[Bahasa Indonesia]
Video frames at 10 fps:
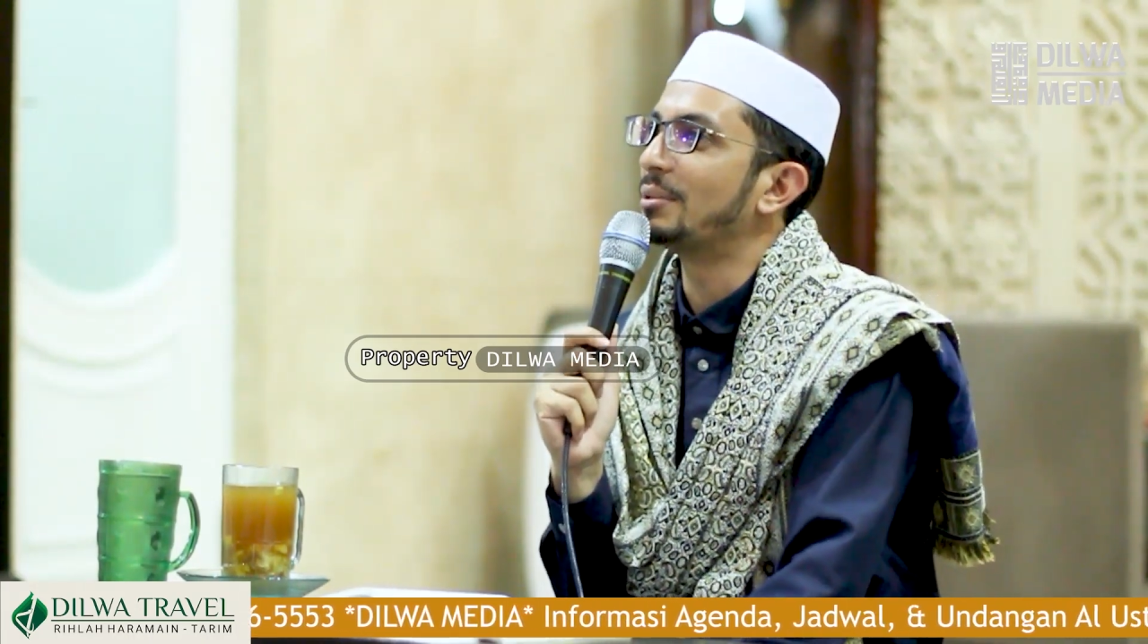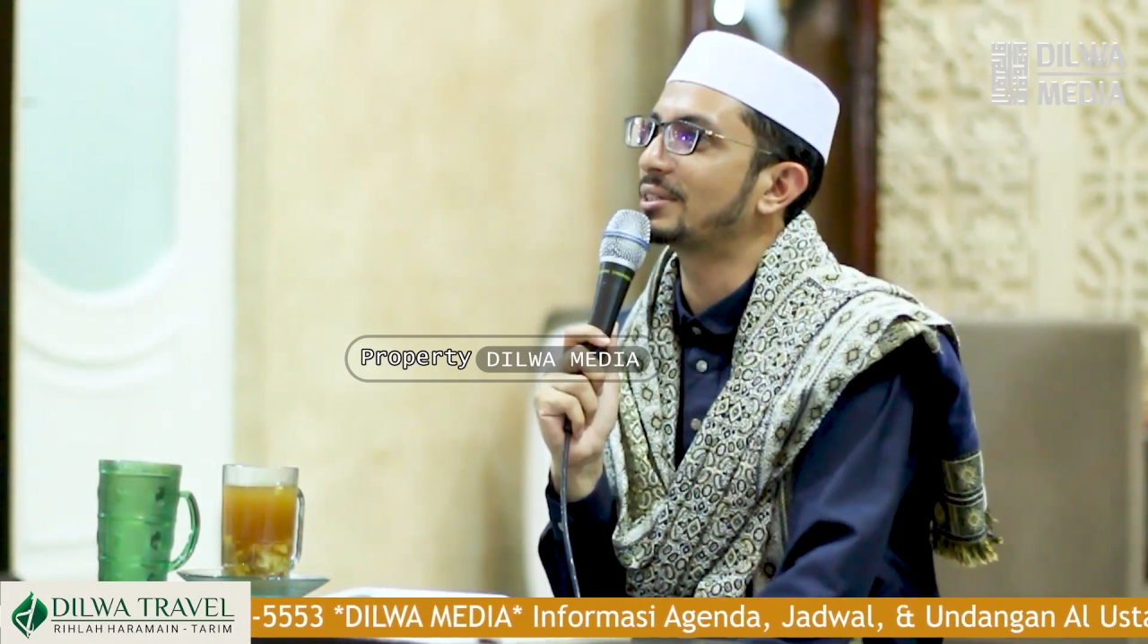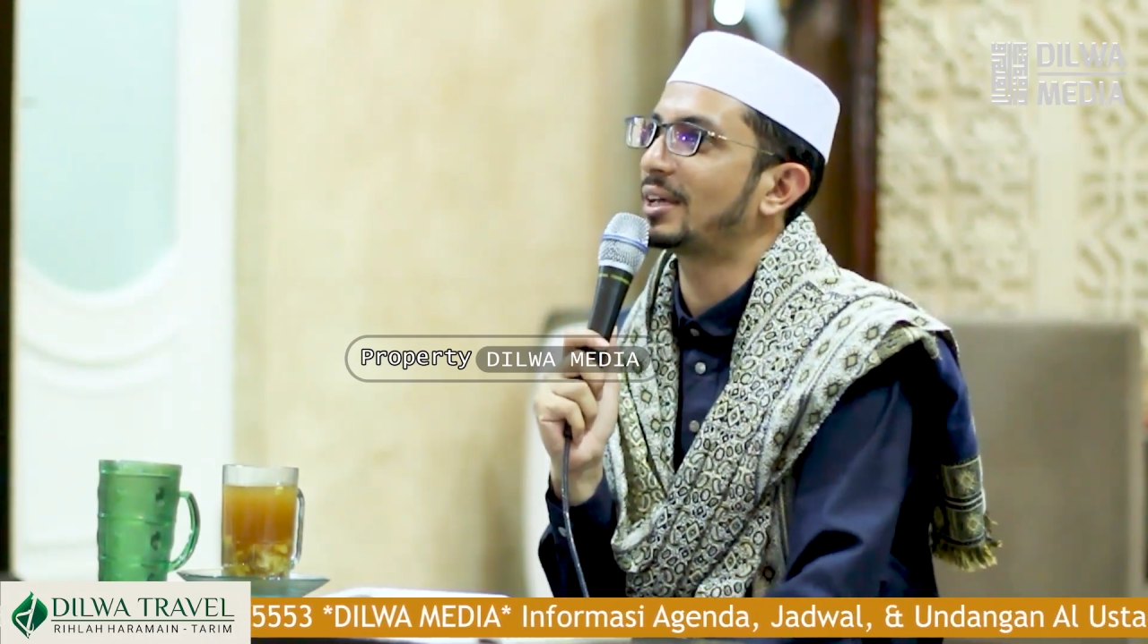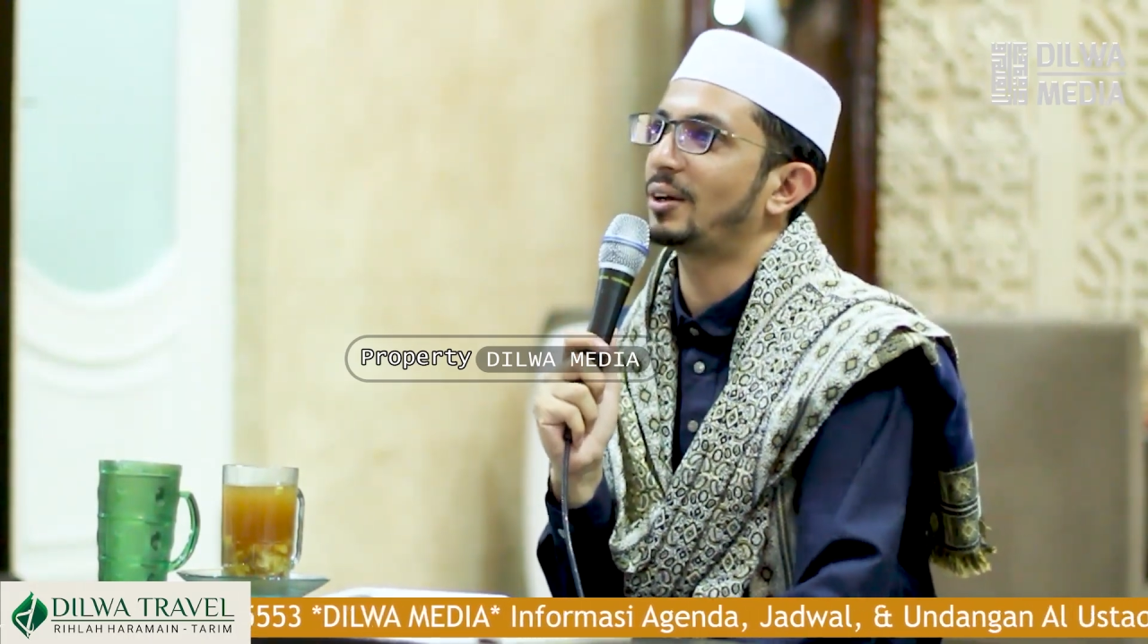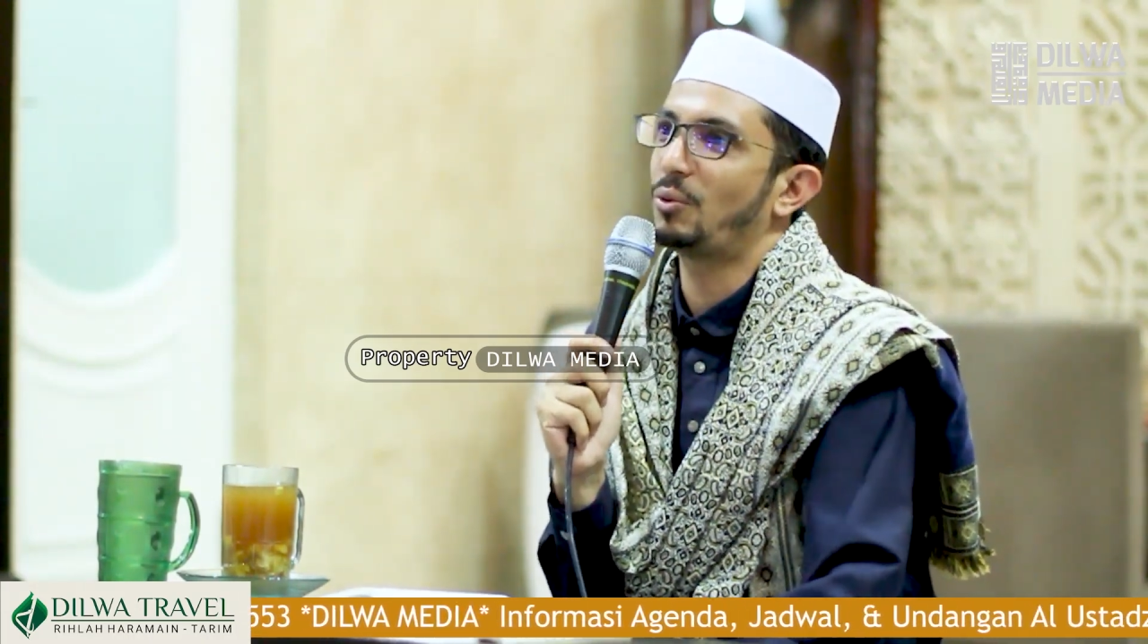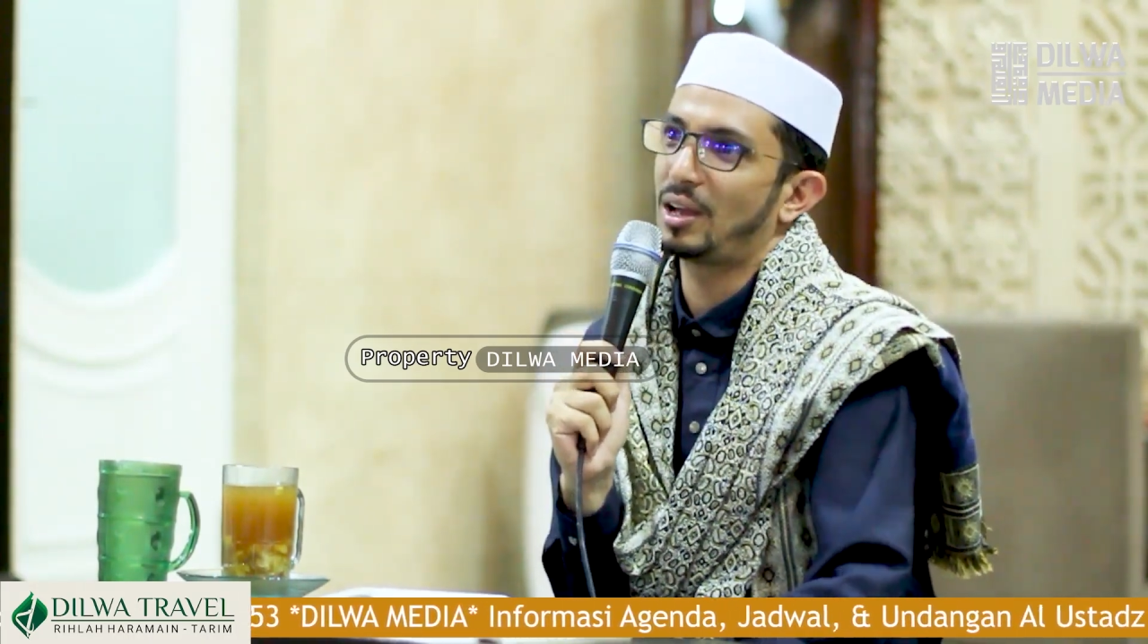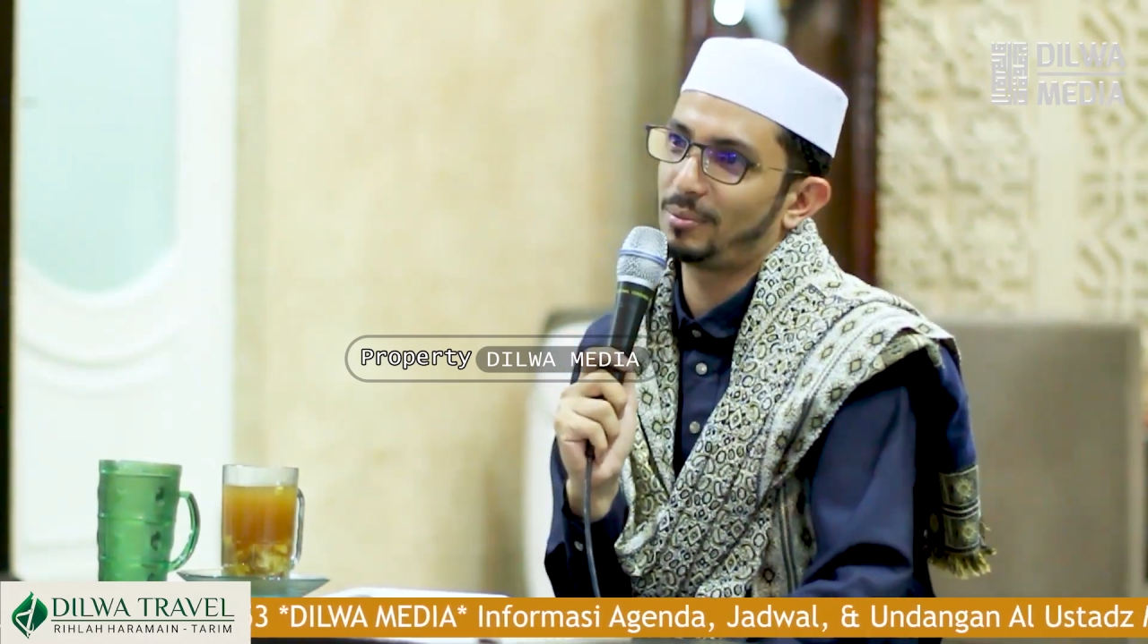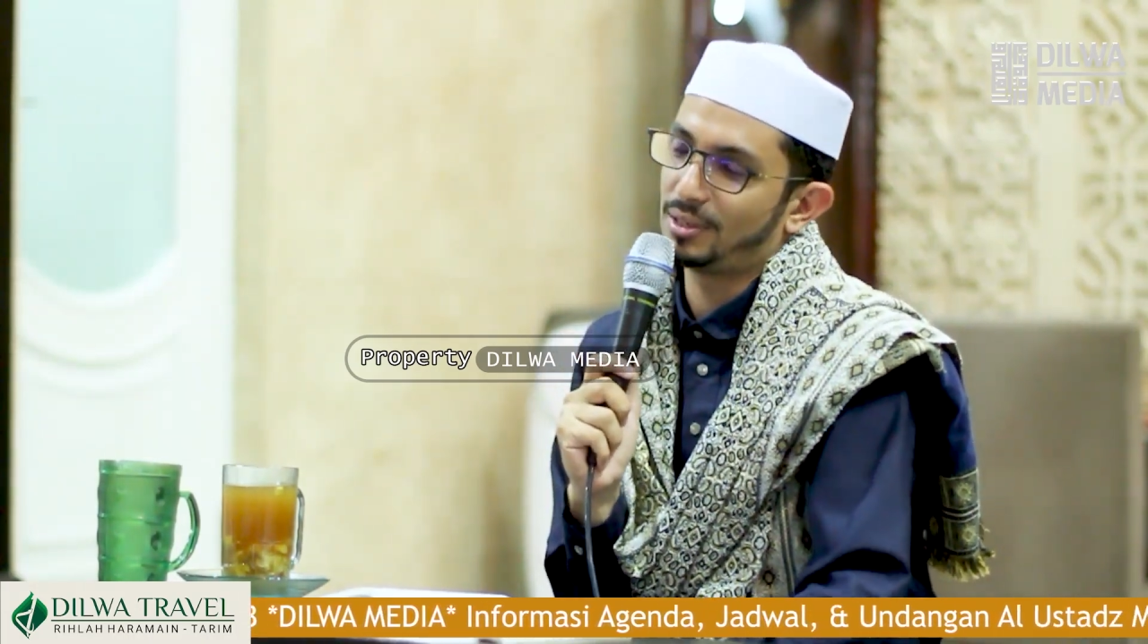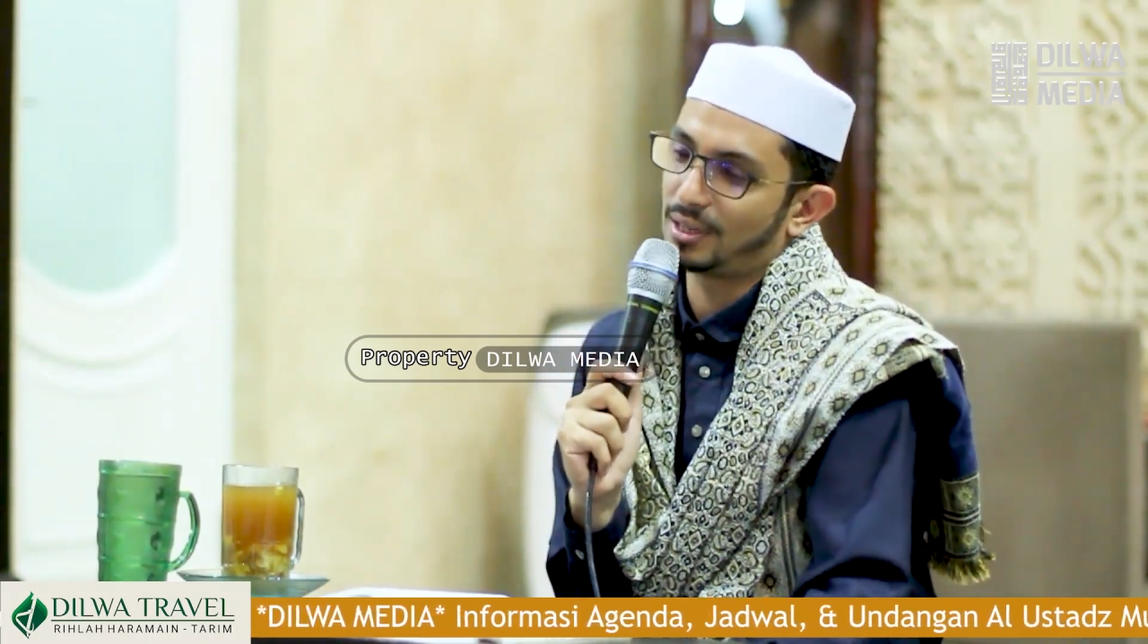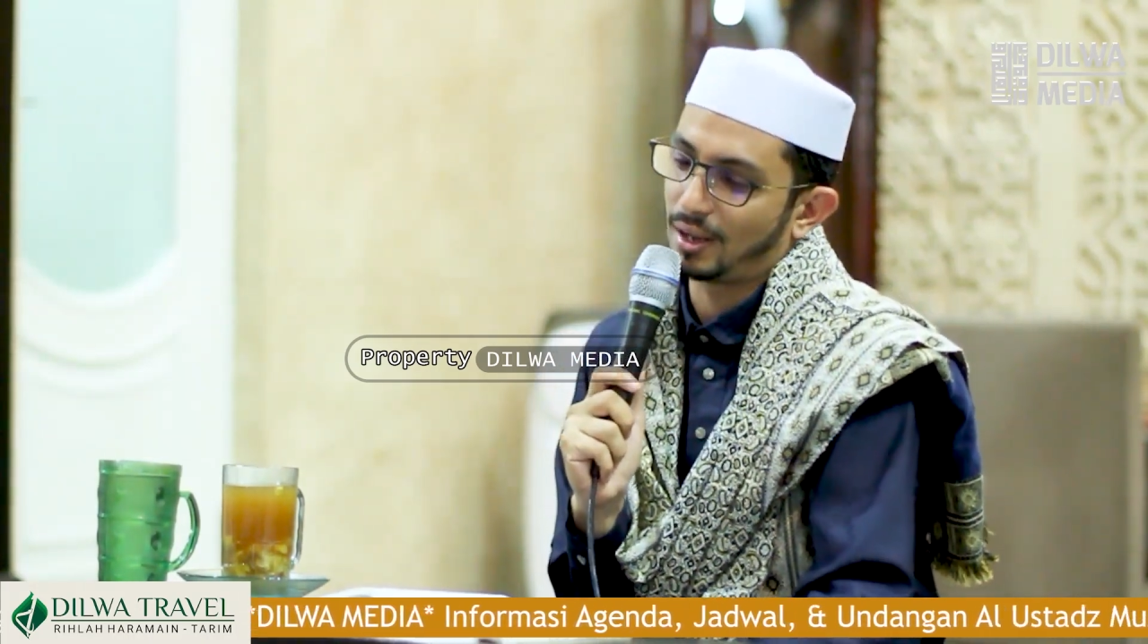besar gue
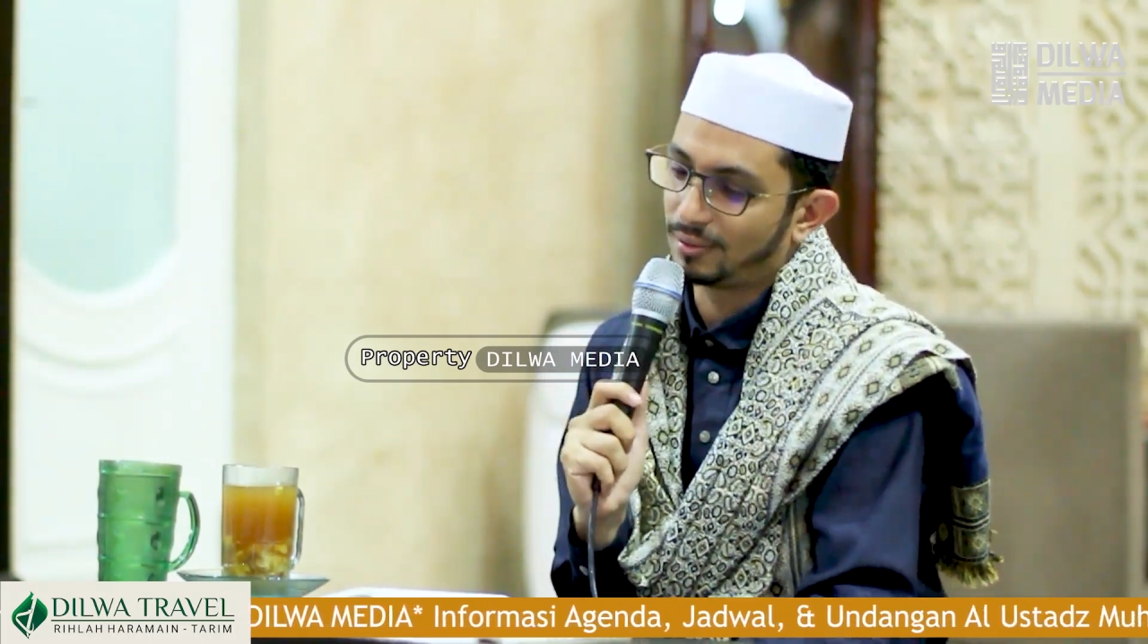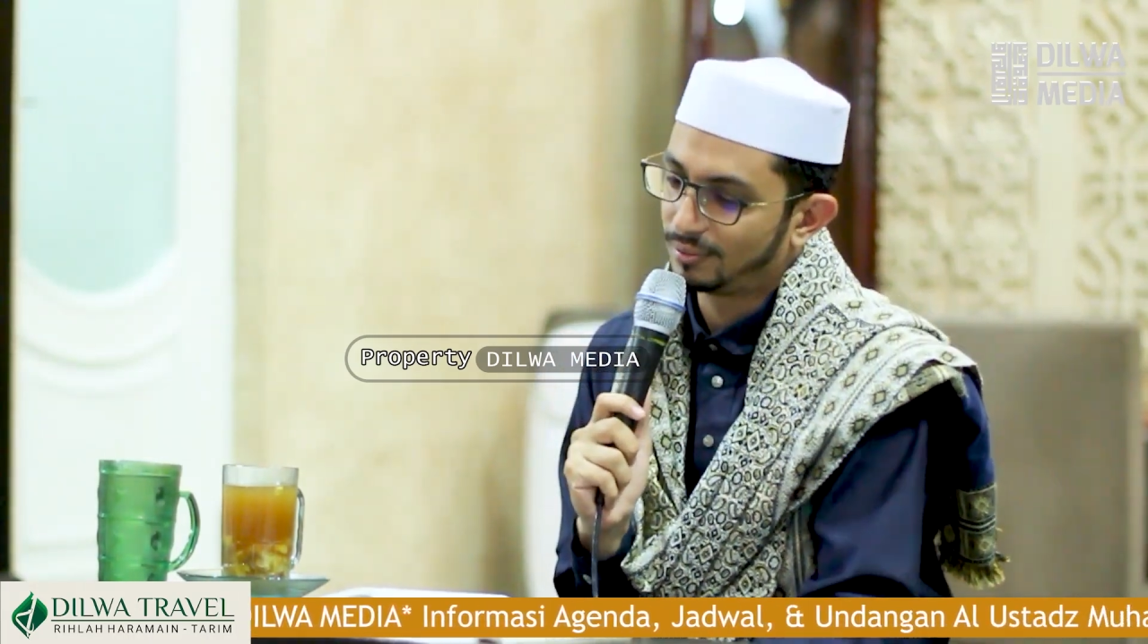gak bisa